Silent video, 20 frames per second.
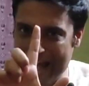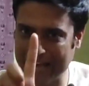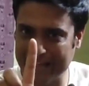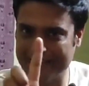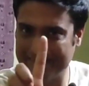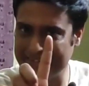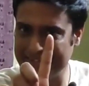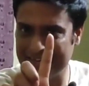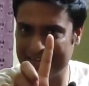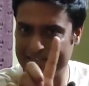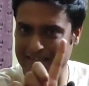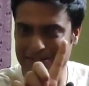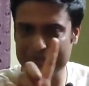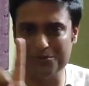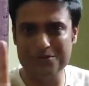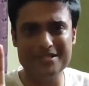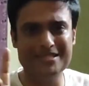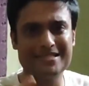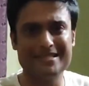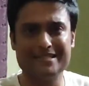একদিনের
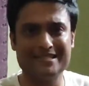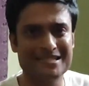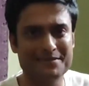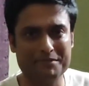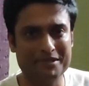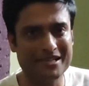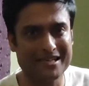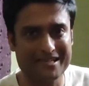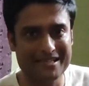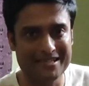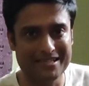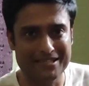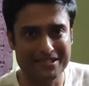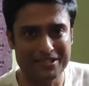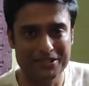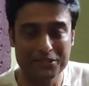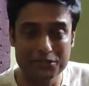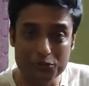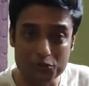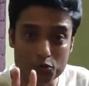কিন্তু রিসার্চে আমি এটা কিনিনি
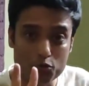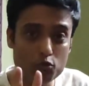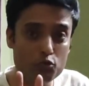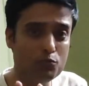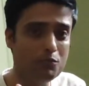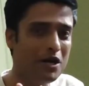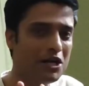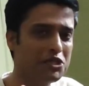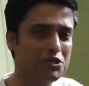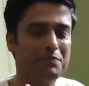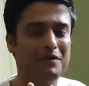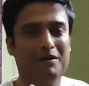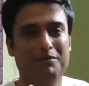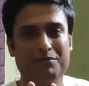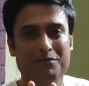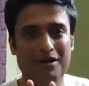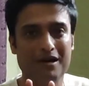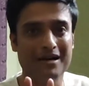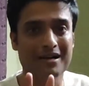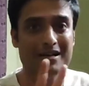দু মাস
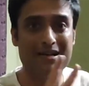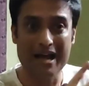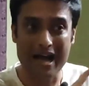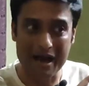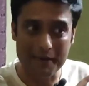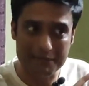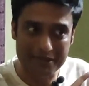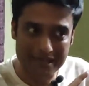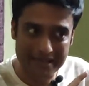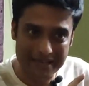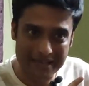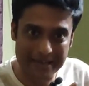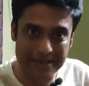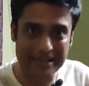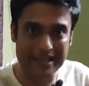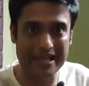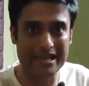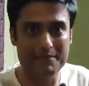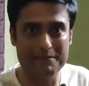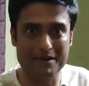ব্যবহার আমি
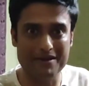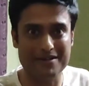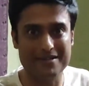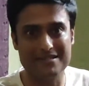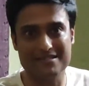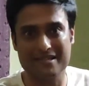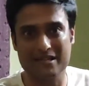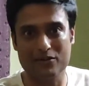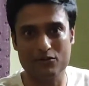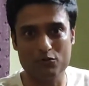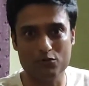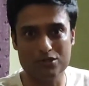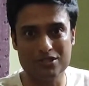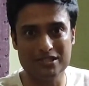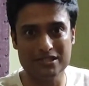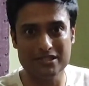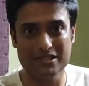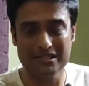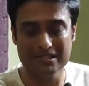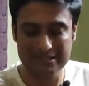এখানে এই ম্যাট্রেসটা
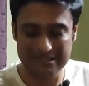করছি